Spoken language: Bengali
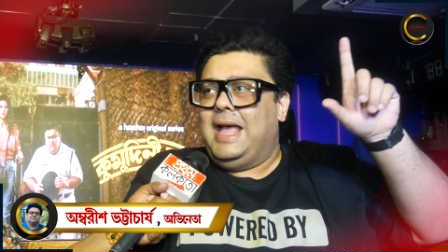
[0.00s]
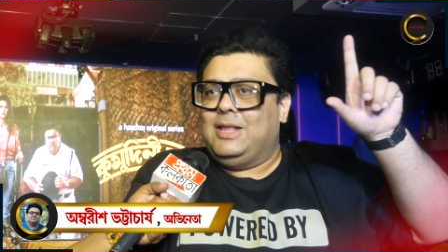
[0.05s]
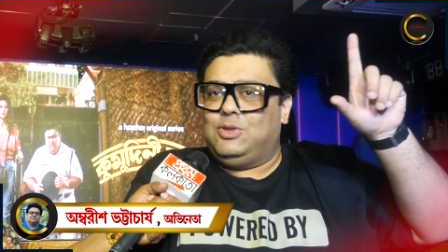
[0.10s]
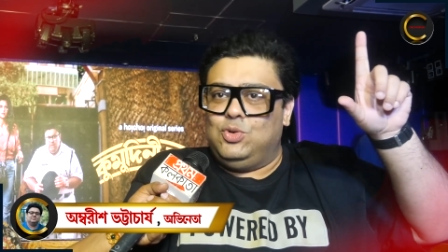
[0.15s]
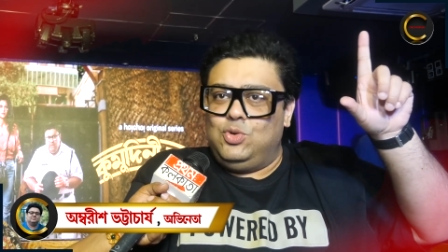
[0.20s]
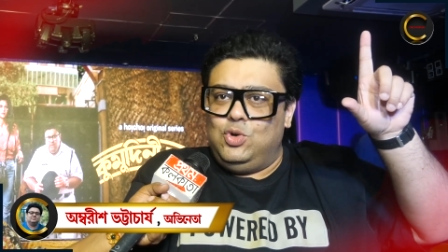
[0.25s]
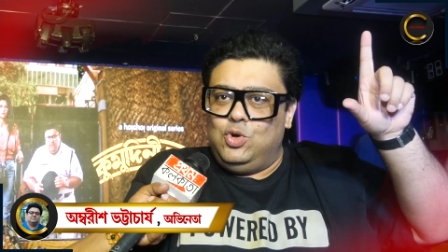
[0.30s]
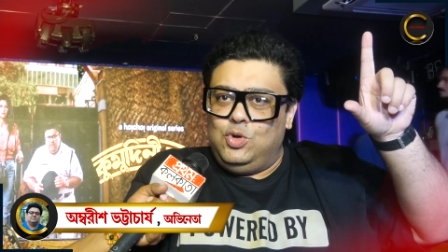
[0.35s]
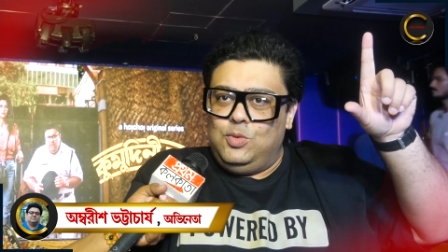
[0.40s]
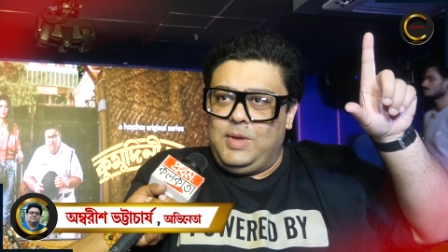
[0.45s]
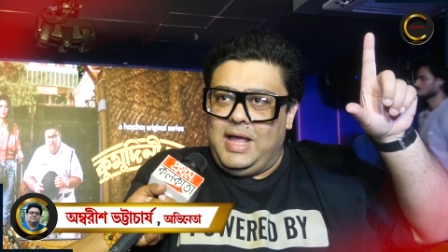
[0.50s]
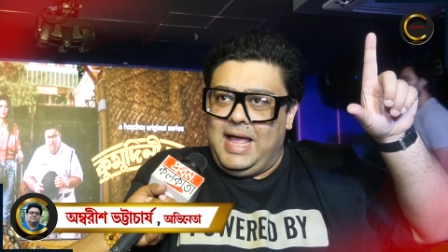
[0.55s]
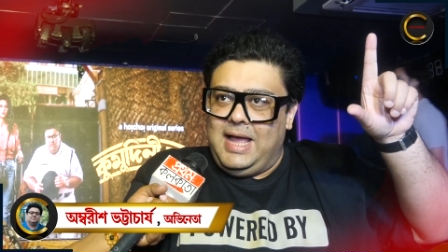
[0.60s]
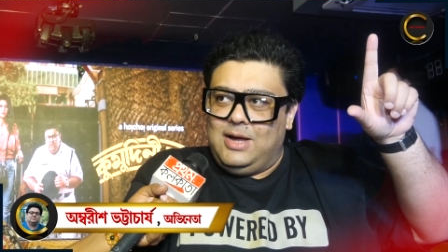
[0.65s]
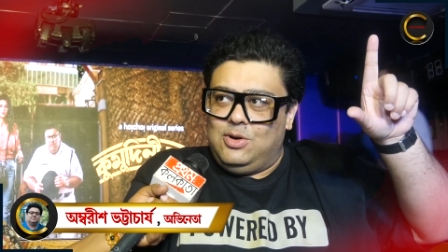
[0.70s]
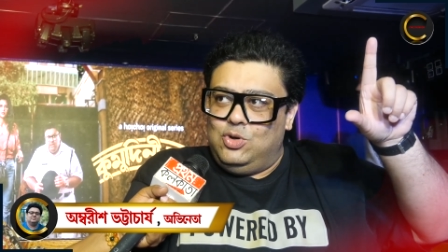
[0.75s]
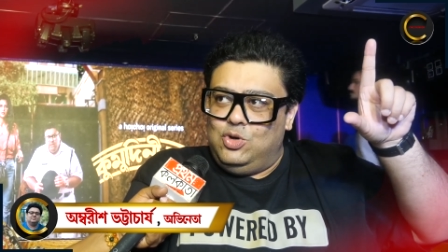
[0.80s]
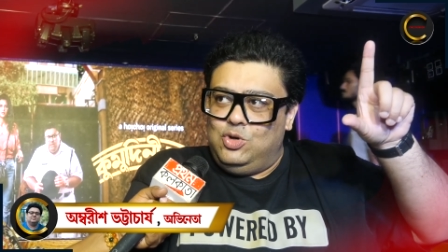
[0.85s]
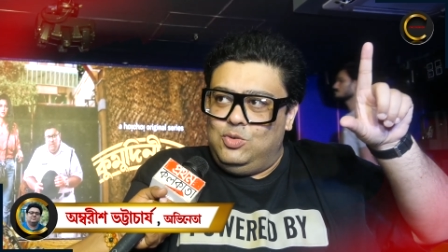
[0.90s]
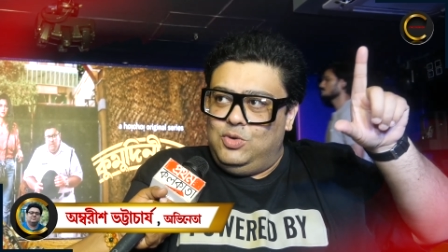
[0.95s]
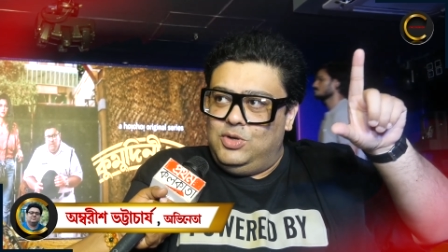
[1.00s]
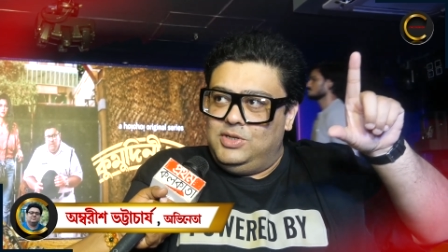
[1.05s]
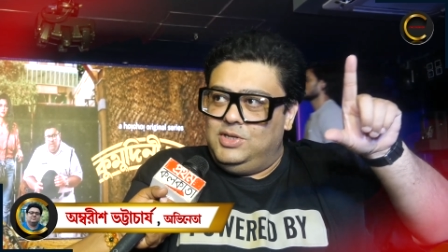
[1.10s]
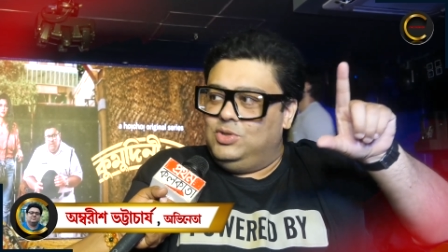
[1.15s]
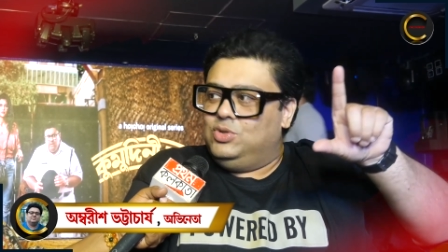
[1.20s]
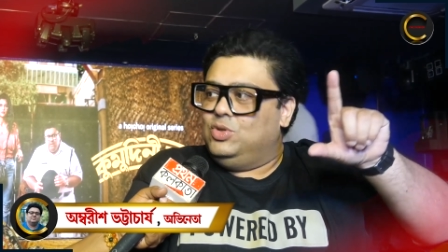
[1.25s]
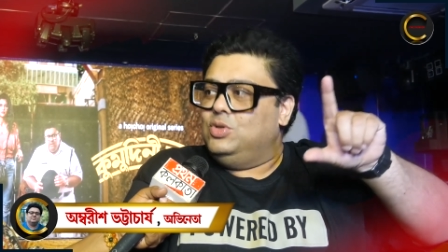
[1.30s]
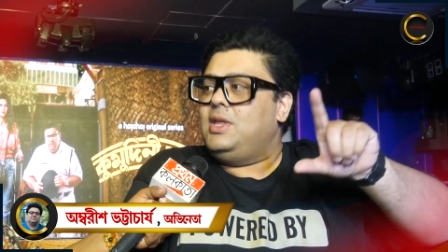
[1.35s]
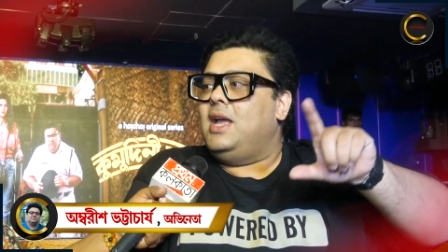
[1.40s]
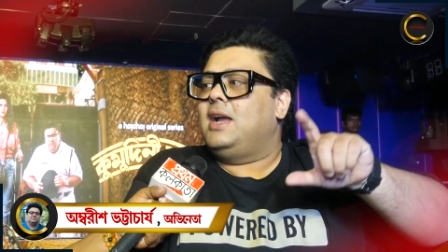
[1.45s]
এত রকম একরকম
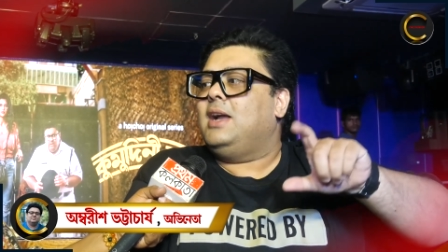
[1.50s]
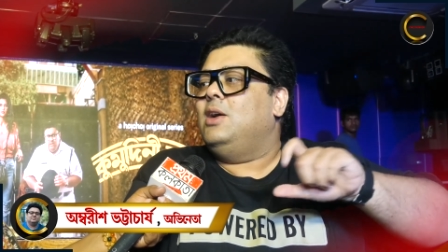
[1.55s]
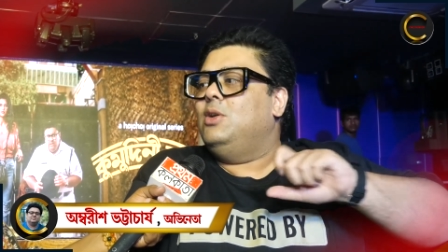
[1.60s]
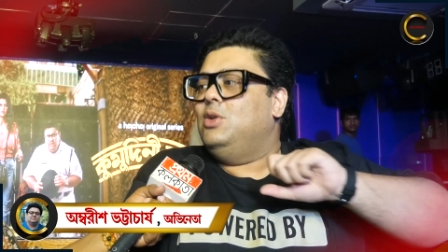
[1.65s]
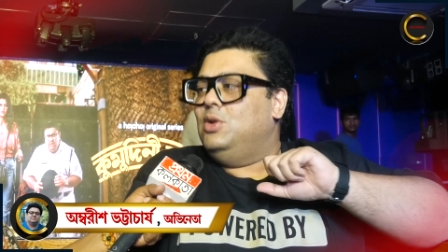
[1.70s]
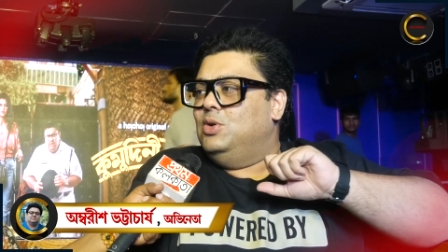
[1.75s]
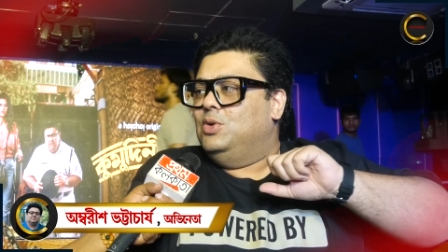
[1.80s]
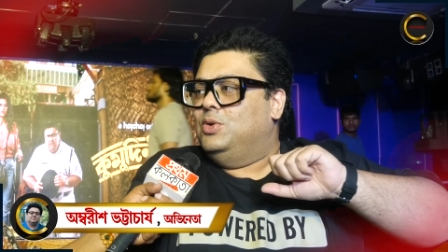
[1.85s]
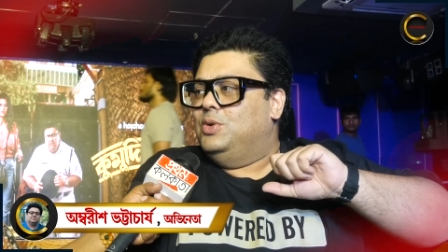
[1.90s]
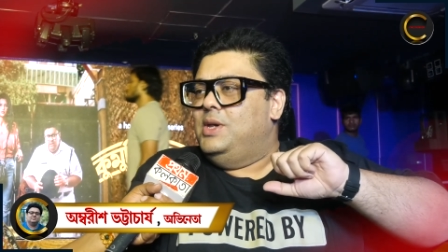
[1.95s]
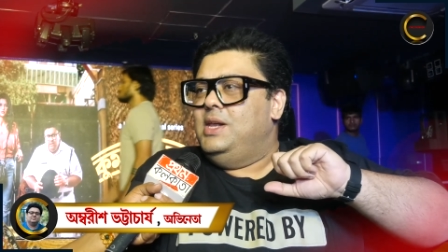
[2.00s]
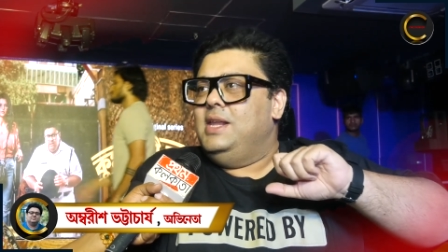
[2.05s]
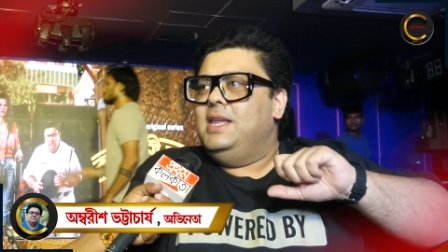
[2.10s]
অজিত তো দেখা হলো